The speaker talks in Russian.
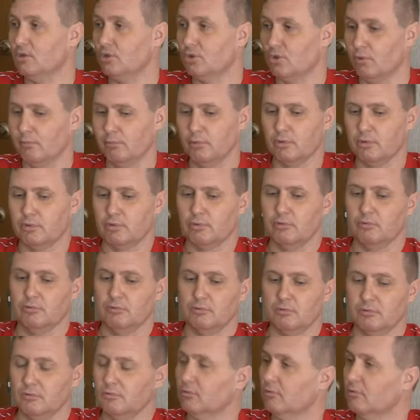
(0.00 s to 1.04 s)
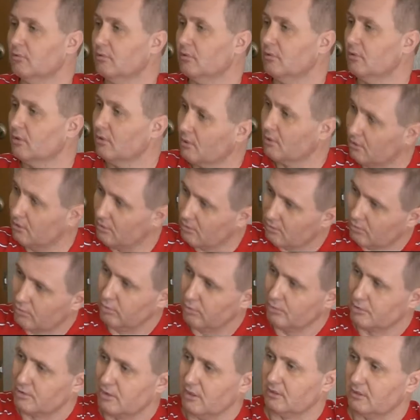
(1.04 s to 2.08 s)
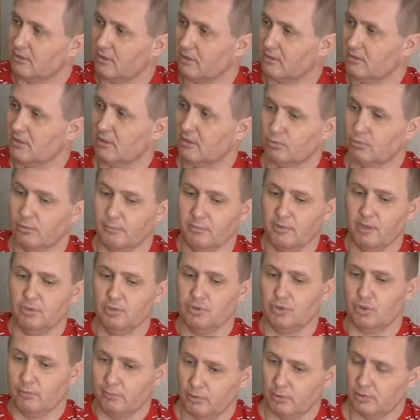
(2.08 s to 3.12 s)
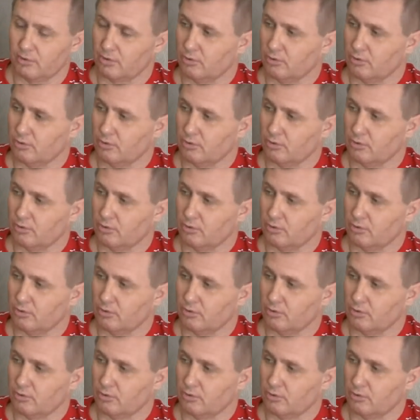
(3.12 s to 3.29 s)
произошедшем теракте с большим трудом. Перед глазами